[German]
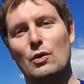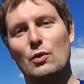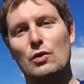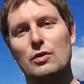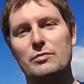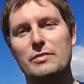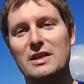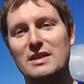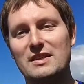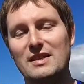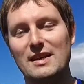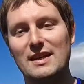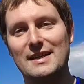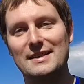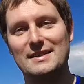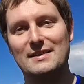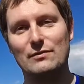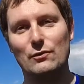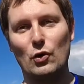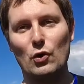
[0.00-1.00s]
Und mir ist in den
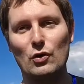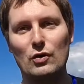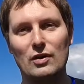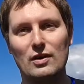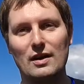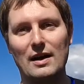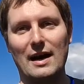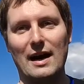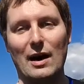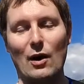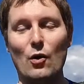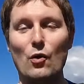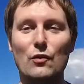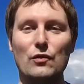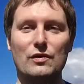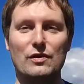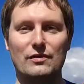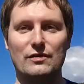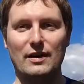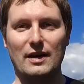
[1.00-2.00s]
letzten Wochen
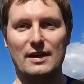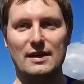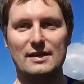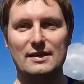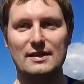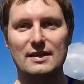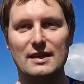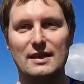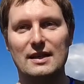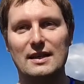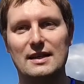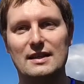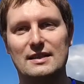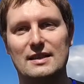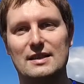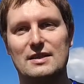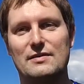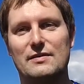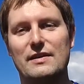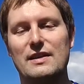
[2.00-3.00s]
aufgefallen,
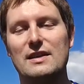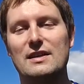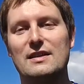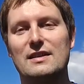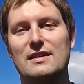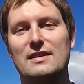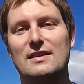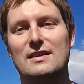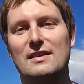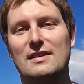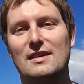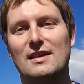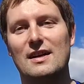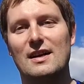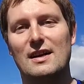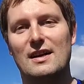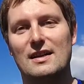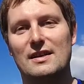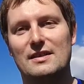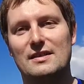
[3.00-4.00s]
dass viele
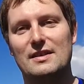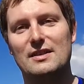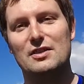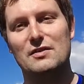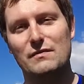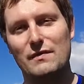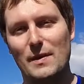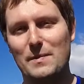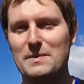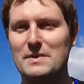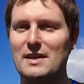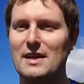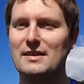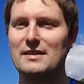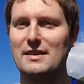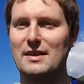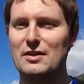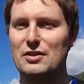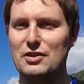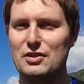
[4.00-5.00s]

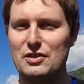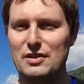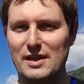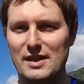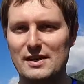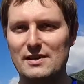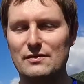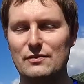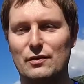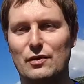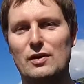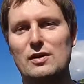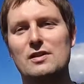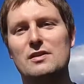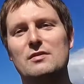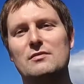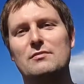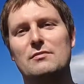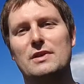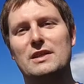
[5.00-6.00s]
Nischenwebseiten erstellen
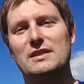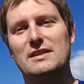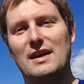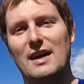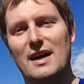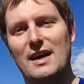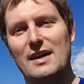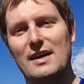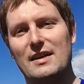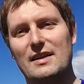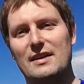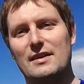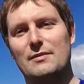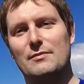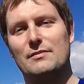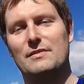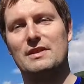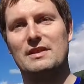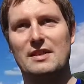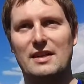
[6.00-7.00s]
wollen mit
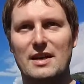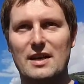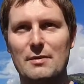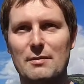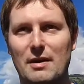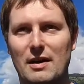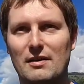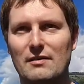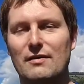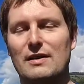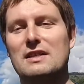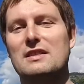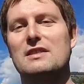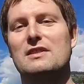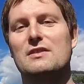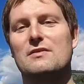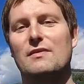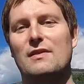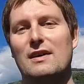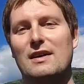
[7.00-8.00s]
einem Thema, was
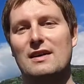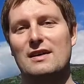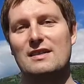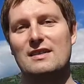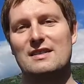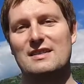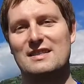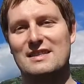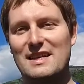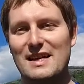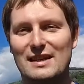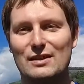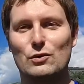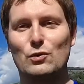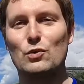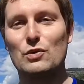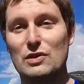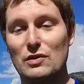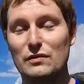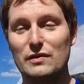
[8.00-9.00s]
zwar sehr
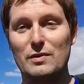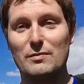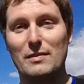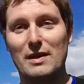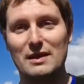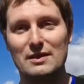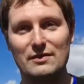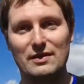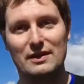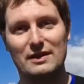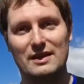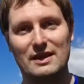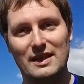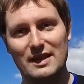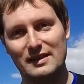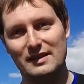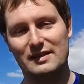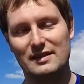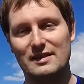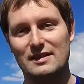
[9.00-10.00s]
groß auf dem Markt
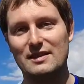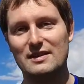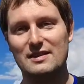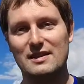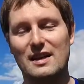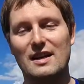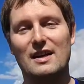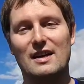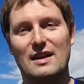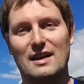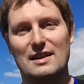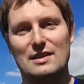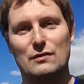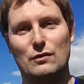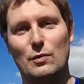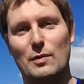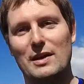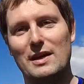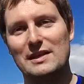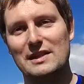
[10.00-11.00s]
vertreten ist, also
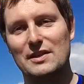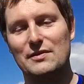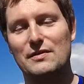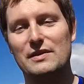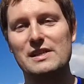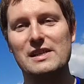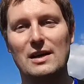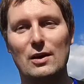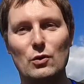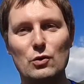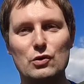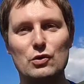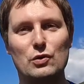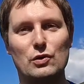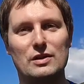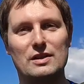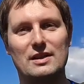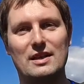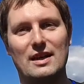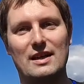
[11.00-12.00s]
wo man eigentlich viel
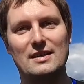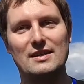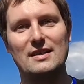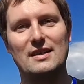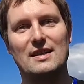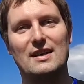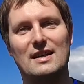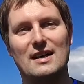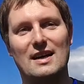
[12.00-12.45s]
rausholen kann,